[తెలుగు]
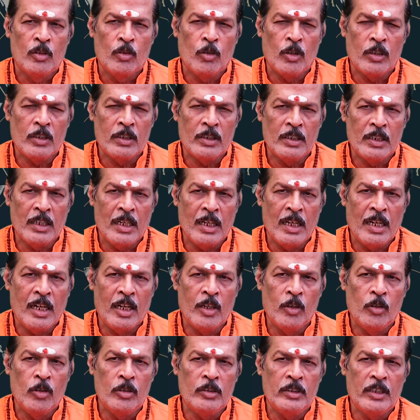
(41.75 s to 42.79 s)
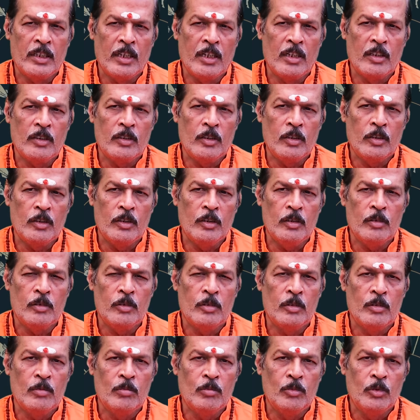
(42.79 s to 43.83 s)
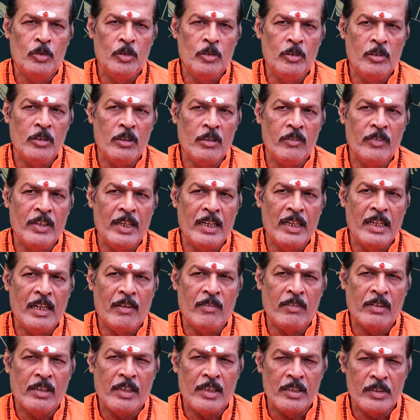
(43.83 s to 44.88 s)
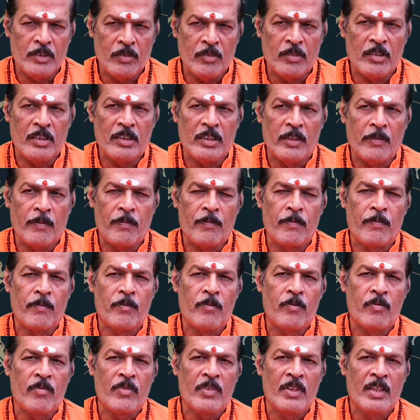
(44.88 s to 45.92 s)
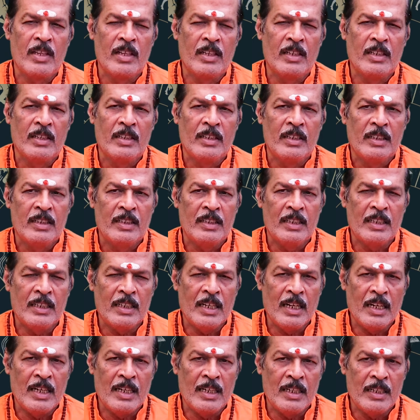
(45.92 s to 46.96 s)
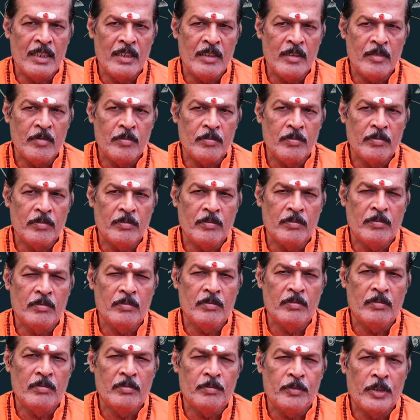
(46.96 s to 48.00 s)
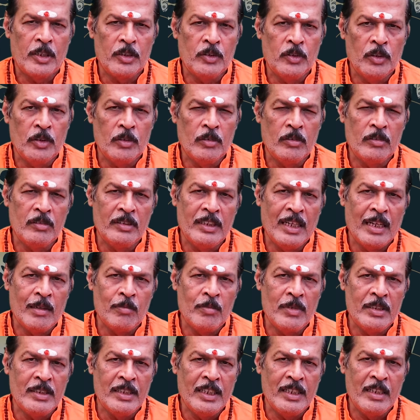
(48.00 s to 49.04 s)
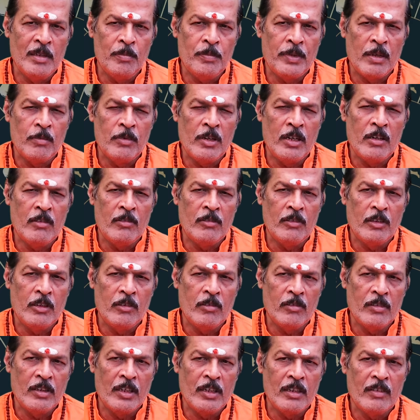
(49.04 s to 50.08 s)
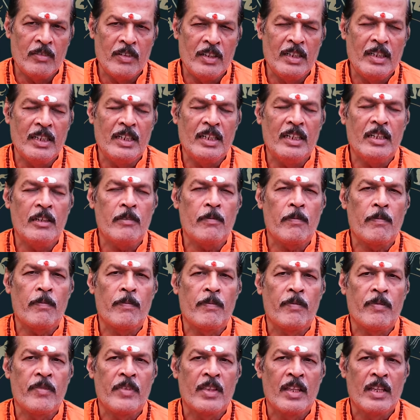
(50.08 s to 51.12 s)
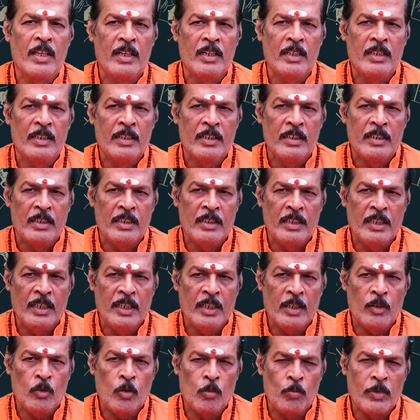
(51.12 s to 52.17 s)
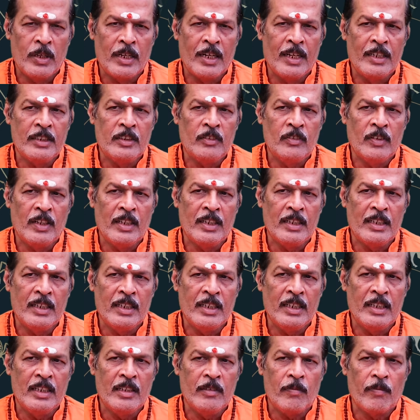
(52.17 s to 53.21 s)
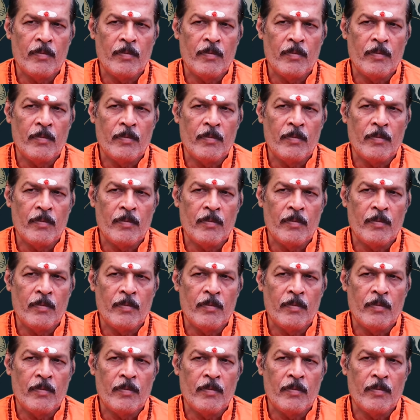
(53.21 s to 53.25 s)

కొత్త ఆలోచనలతో ముందుకు వెళ్ళే అవకాశం ఉన్నది ఇక ప్రస్తుతం జన్మశని ప్రభావంలో ఉన్నటువంటి ఈ కుంభరాశి వారికి